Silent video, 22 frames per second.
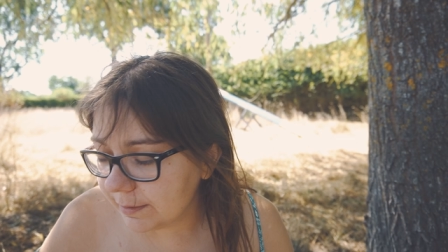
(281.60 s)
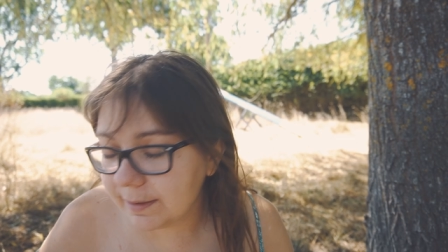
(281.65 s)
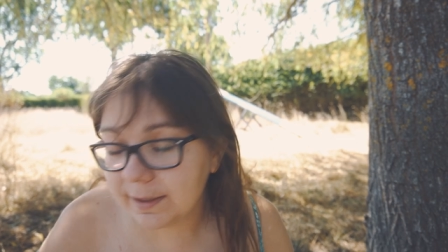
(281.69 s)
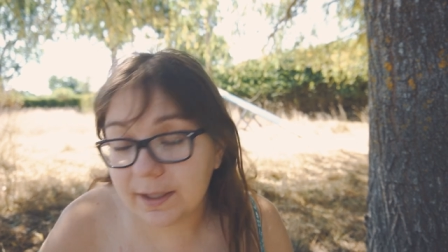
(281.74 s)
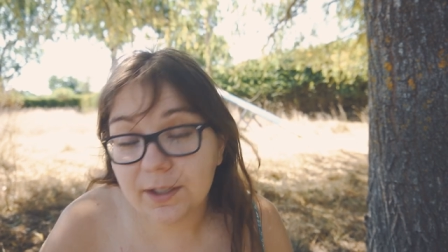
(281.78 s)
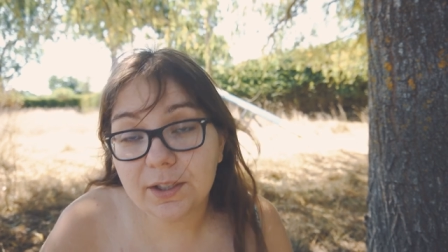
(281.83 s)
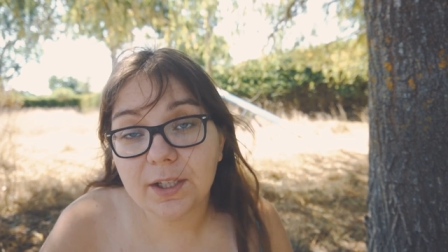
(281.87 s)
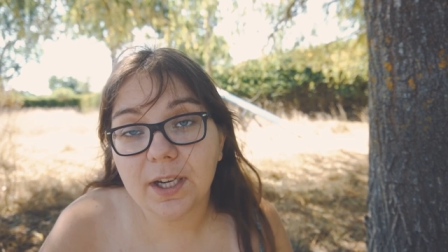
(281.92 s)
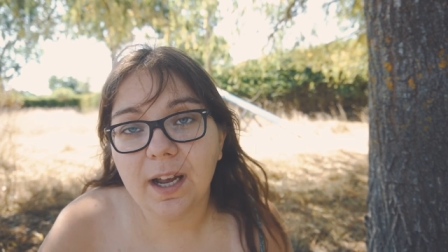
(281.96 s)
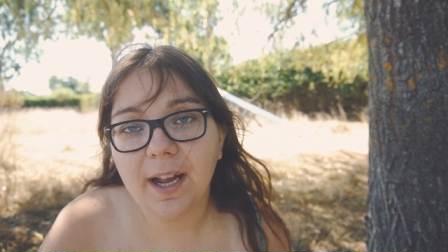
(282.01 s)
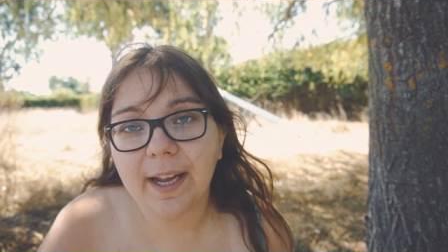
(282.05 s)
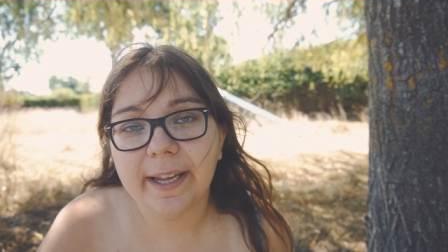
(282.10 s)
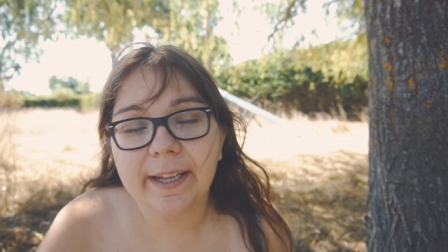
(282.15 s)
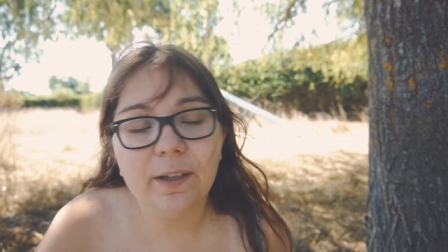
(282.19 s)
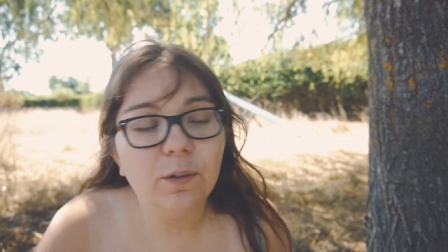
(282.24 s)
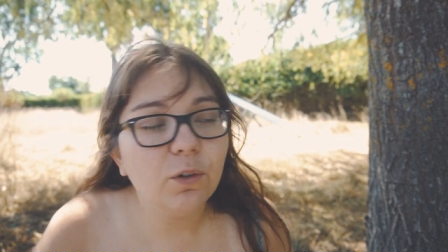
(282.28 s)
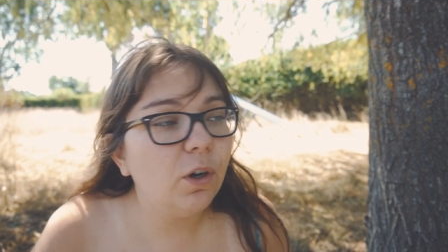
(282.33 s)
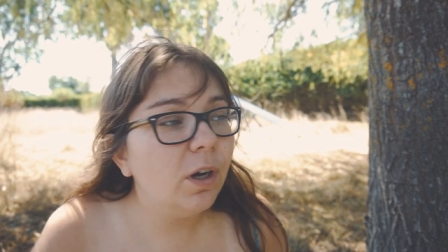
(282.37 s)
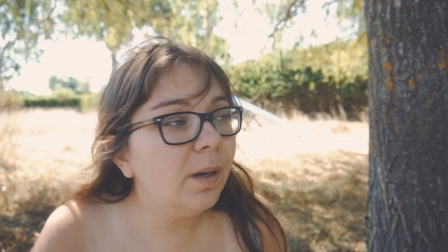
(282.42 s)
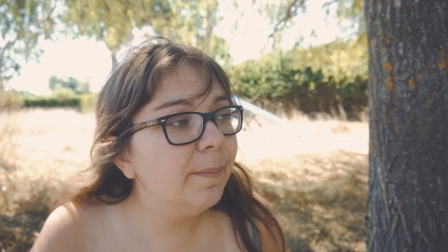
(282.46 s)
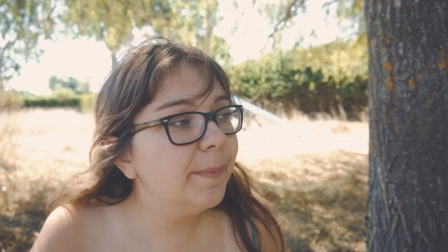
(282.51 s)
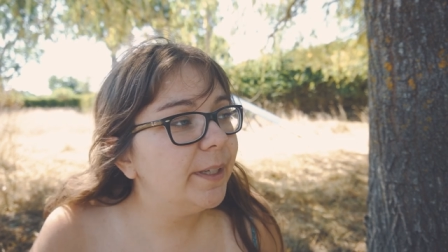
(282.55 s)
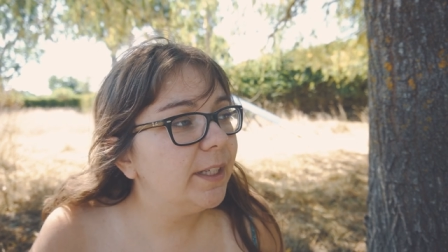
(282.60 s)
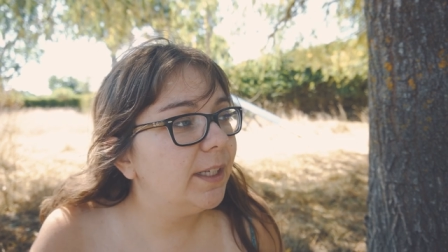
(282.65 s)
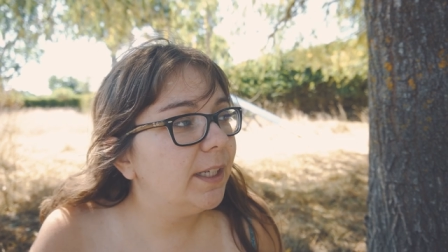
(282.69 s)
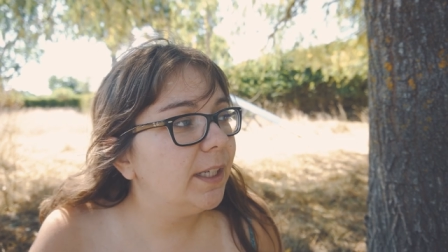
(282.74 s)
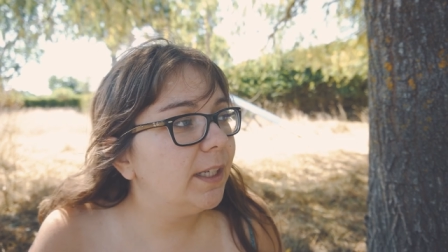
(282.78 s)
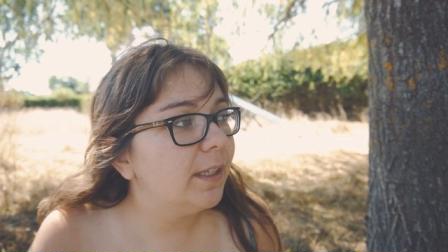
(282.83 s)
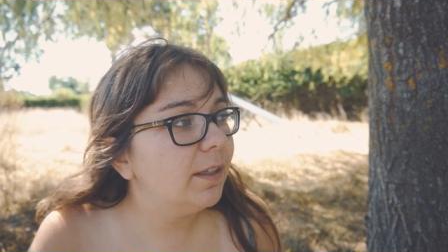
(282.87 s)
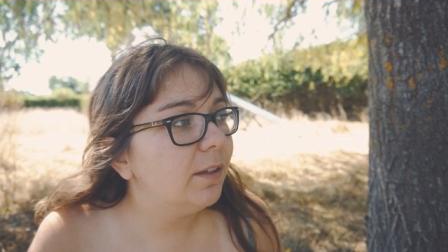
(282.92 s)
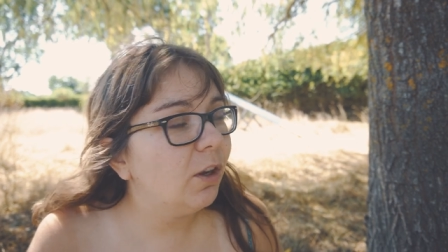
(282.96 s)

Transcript: c'est que j'ai craqué encore, mais